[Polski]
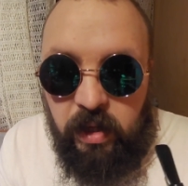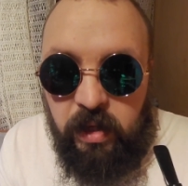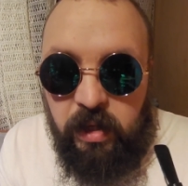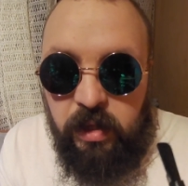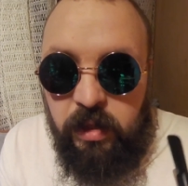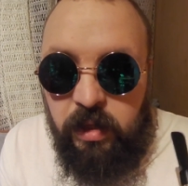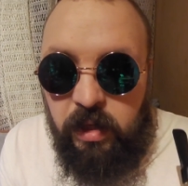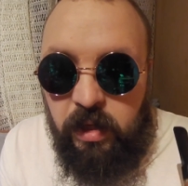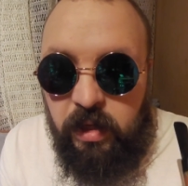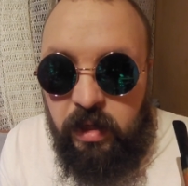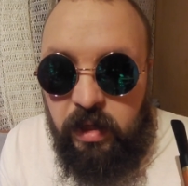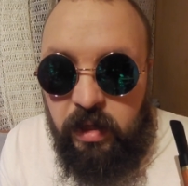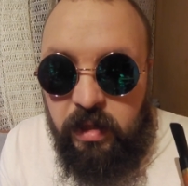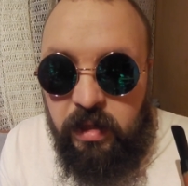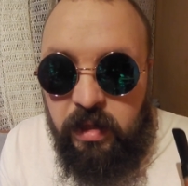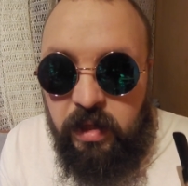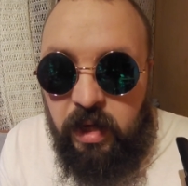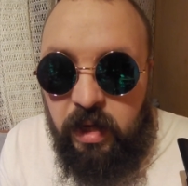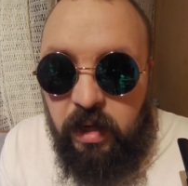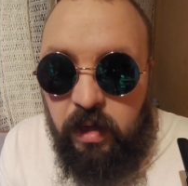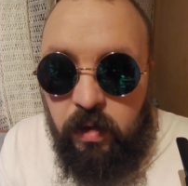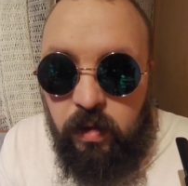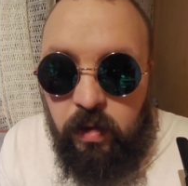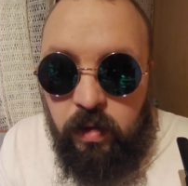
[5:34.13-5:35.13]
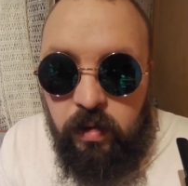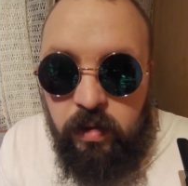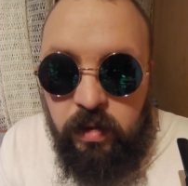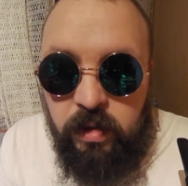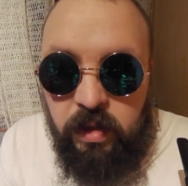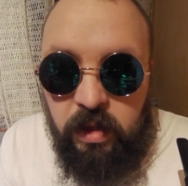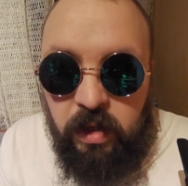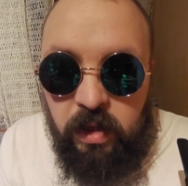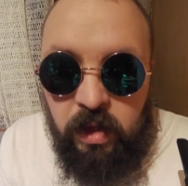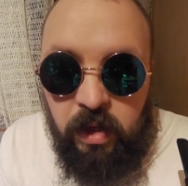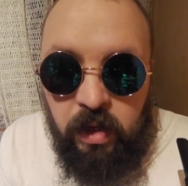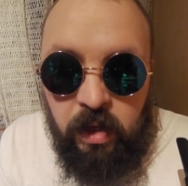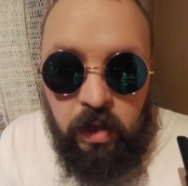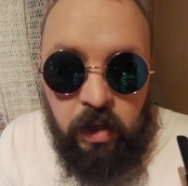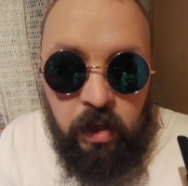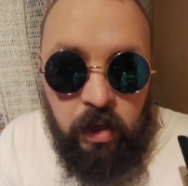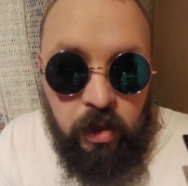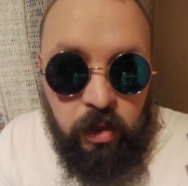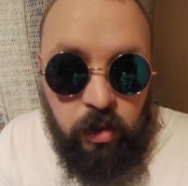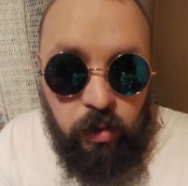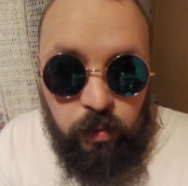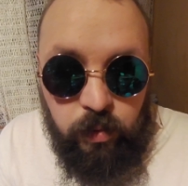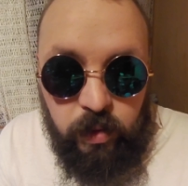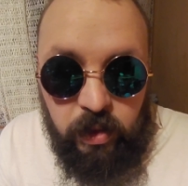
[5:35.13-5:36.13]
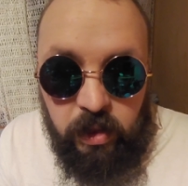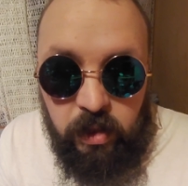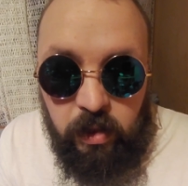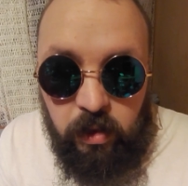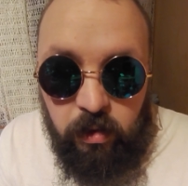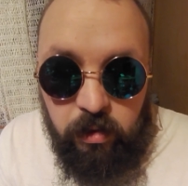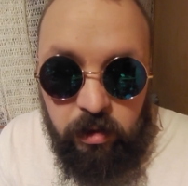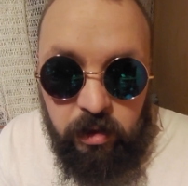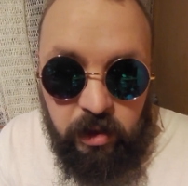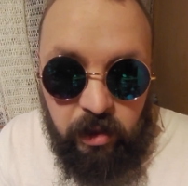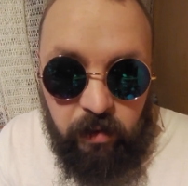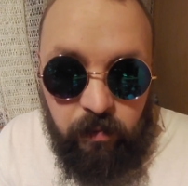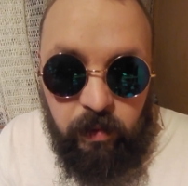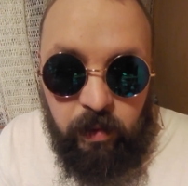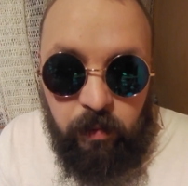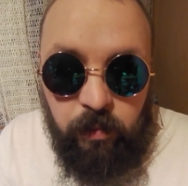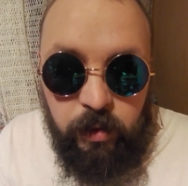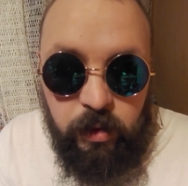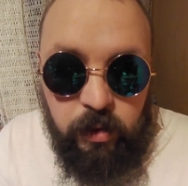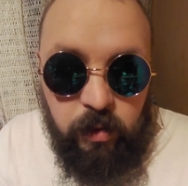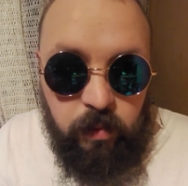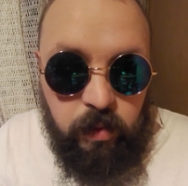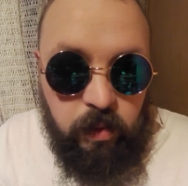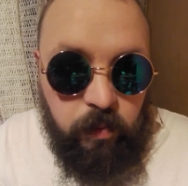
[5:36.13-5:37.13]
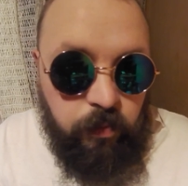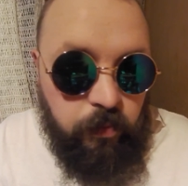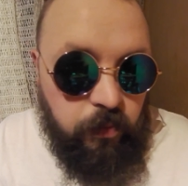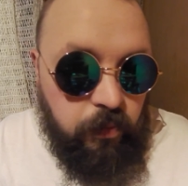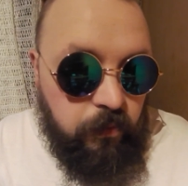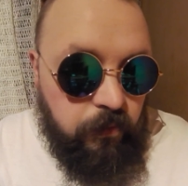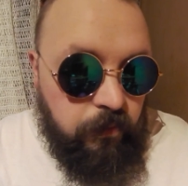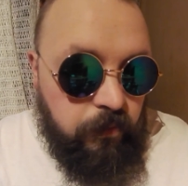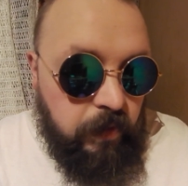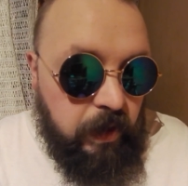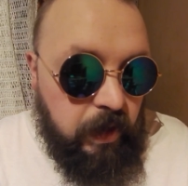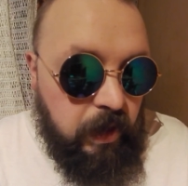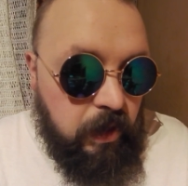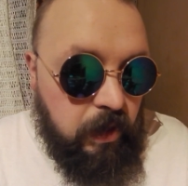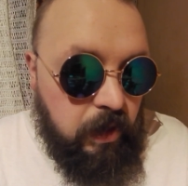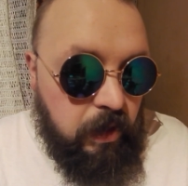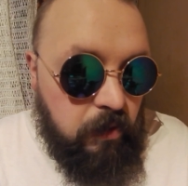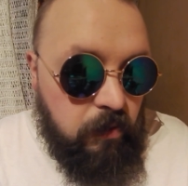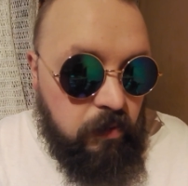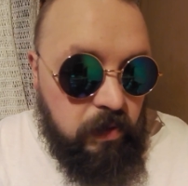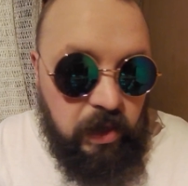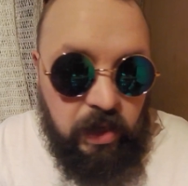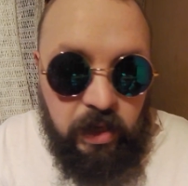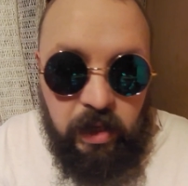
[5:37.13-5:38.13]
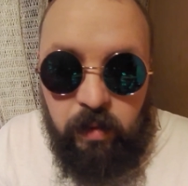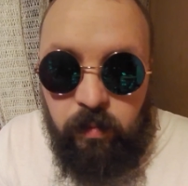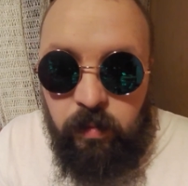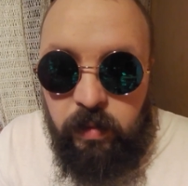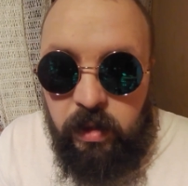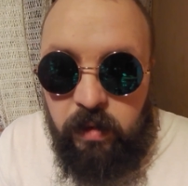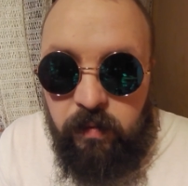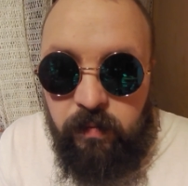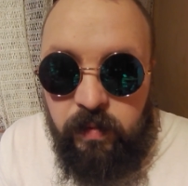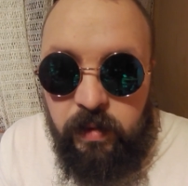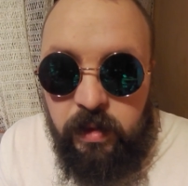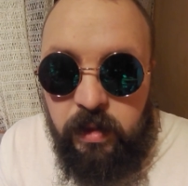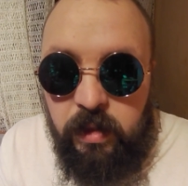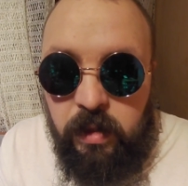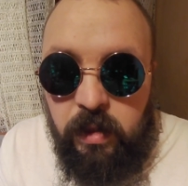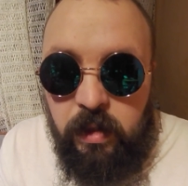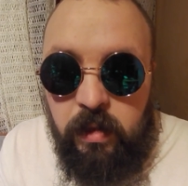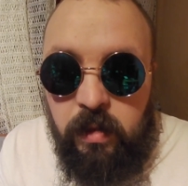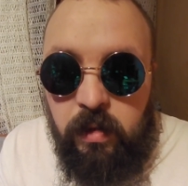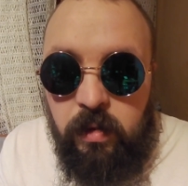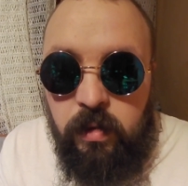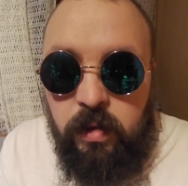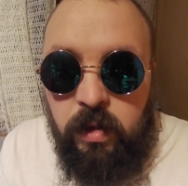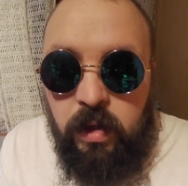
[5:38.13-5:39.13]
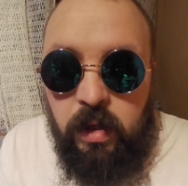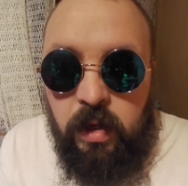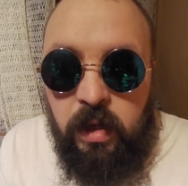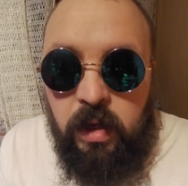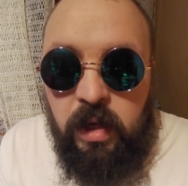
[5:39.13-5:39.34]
Jeżeli jest za gorący, to wtedy odstawiamy sobie fajkę, dajemy jej wystygnąć